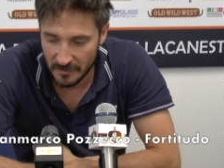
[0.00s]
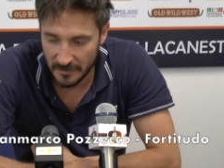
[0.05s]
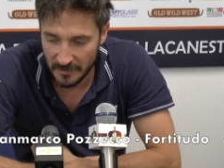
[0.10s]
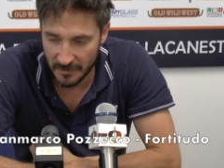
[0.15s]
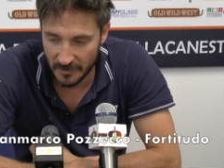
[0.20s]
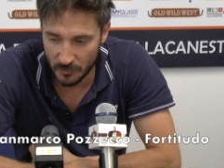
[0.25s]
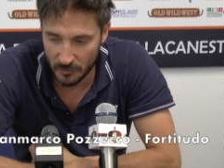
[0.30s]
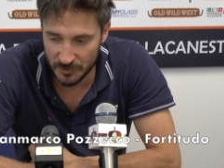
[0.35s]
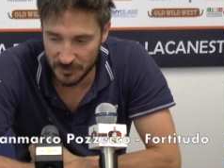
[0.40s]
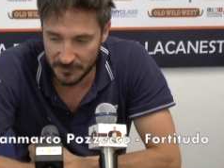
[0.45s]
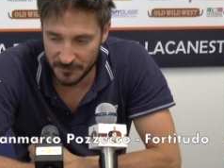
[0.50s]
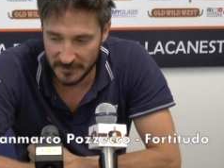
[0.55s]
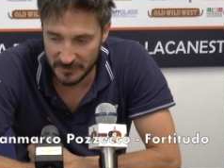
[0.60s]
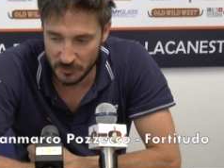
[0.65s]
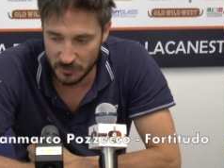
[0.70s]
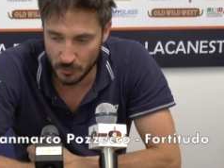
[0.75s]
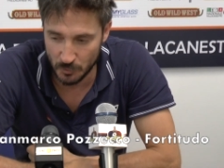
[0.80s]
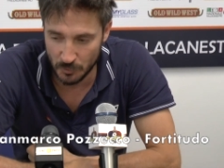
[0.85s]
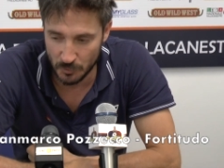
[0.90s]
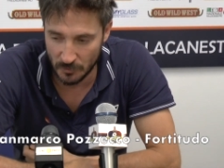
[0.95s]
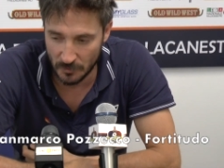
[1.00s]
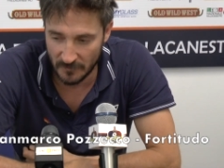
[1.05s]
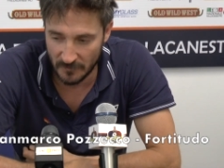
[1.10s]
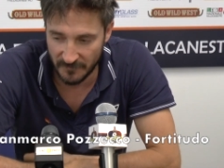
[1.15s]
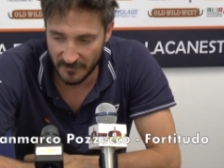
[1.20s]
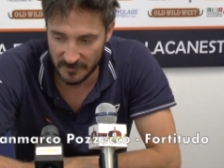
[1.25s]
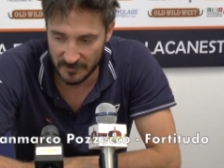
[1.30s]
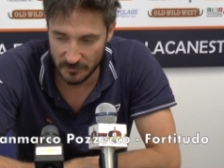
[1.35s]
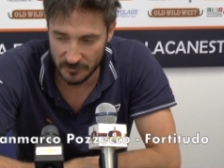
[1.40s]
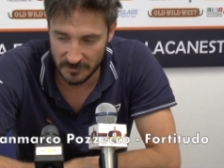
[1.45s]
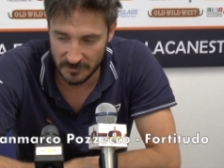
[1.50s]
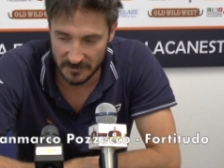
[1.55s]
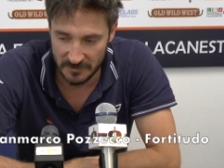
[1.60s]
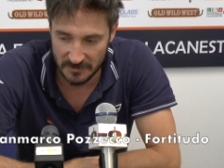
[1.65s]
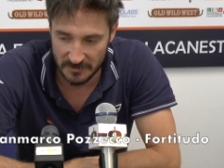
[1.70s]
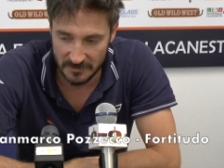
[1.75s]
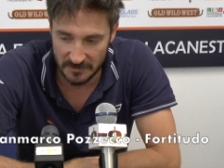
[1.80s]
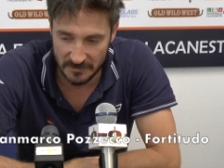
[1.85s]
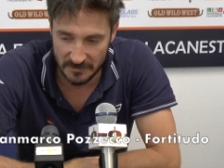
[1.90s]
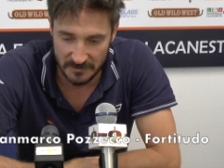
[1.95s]
ero, dispiaciuto del fatto di,
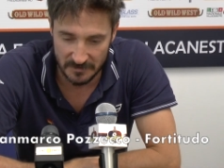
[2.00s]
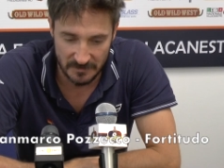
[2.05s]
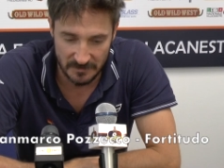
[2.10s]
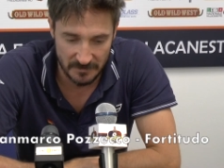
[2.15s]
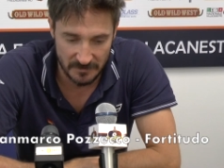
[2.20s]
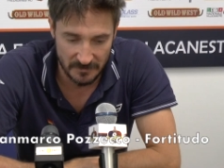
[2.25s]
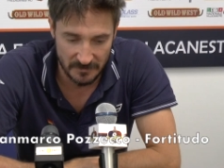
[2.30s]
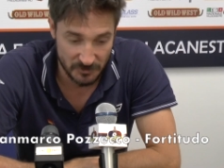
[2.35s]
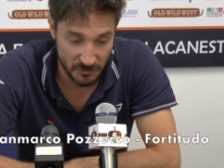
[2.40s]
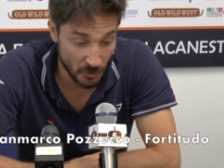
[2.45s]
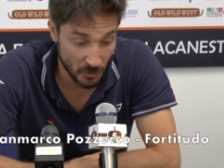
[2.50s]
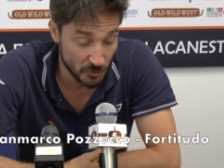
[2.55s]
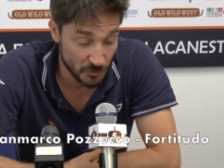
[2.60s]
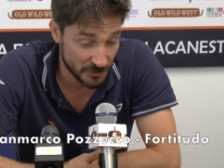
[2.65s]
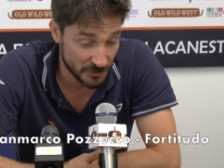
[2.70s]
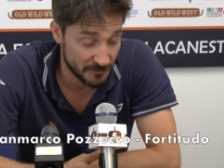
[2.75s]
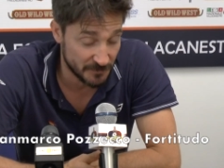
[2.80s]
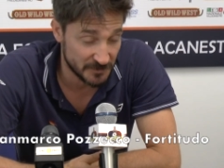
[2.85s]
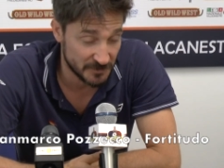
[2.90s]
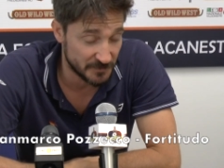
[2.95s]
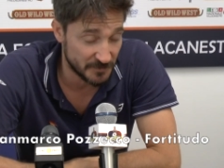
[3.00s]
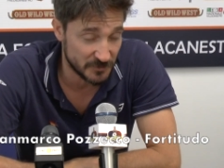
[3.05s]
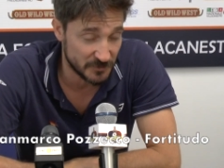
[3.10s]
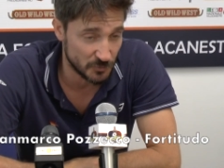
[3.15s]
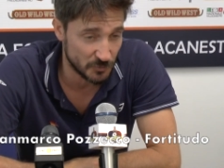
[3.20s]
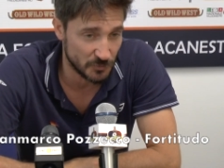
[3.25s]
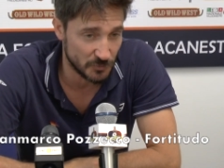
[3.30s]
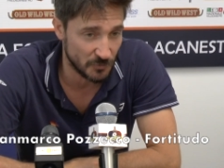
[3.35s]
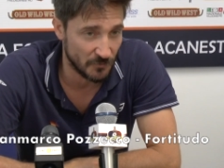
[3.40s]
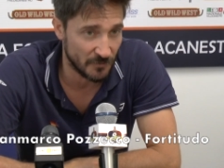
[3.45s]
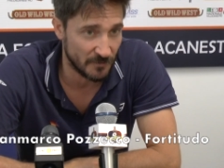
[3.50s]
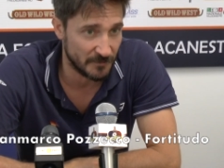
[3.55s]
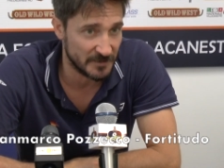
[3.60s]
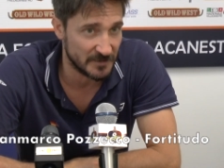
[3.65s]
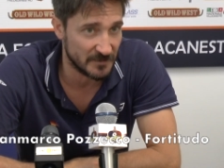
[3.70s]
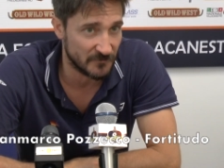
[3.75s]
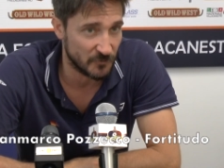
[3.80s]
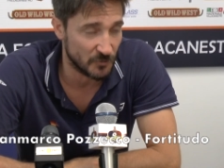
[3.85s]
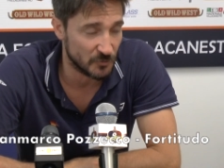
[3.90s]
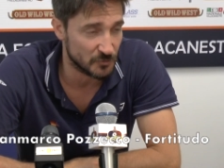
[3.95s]
di, di, di, sono sempre dispiaciuto di dover
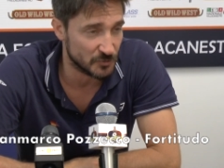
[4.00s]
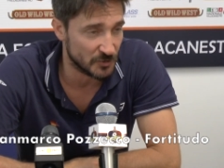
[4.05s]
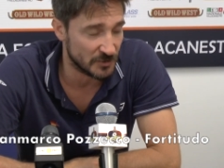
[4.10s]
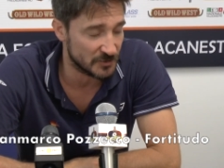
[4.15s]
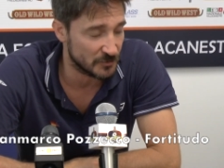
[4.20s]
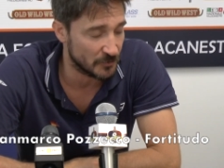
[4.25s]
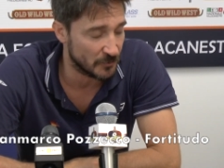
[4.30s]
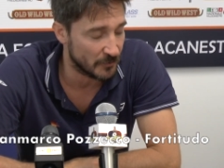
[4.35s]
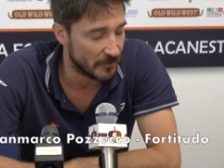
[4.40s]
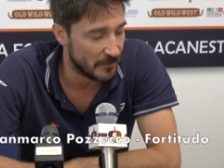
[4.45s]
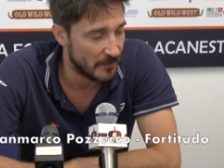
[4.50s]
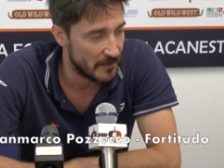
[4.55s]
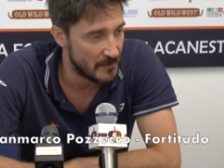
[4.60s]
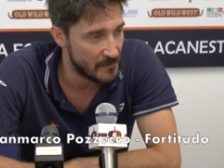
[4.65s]
mettere fuori un giocatore.